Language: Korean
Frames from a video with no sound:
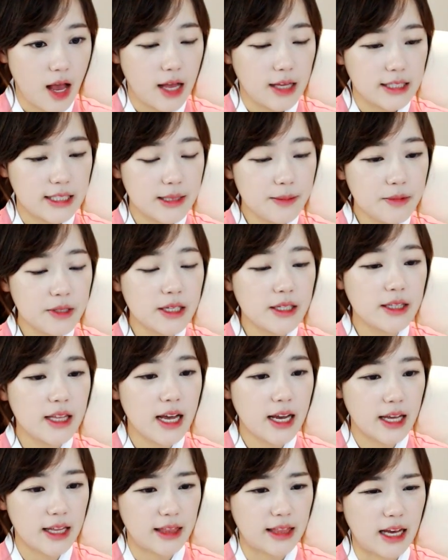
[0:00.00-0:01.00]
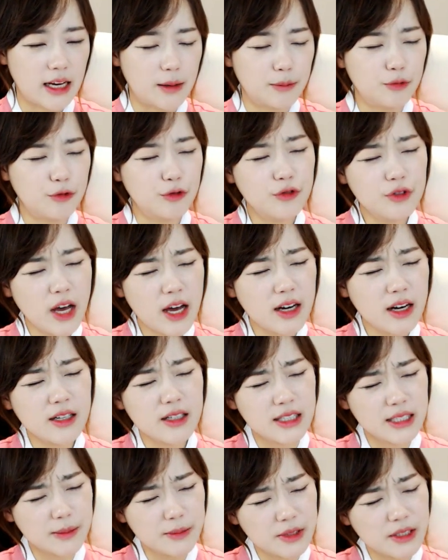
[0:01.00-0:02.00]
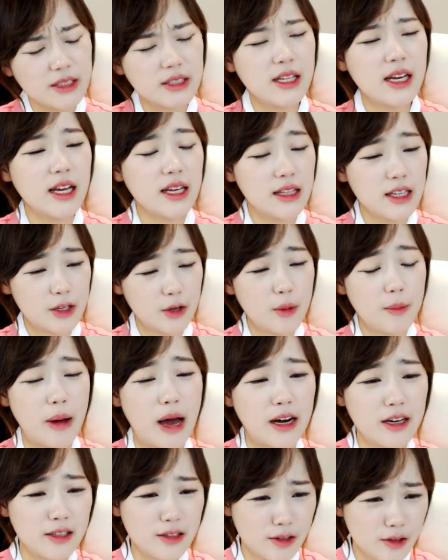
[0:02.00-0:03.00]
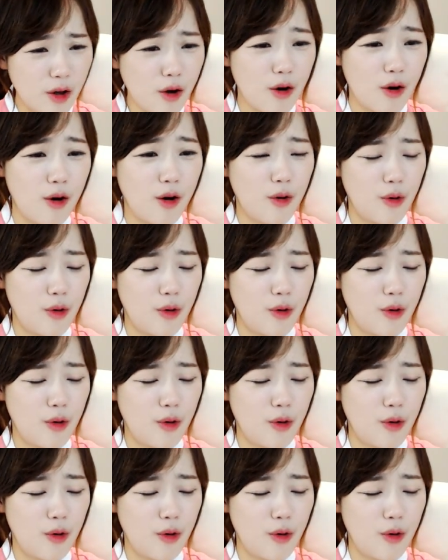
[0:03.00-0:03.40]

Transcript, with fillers: 침식당했다. 그러니까 문화를 침식당했다 이런 말을 써.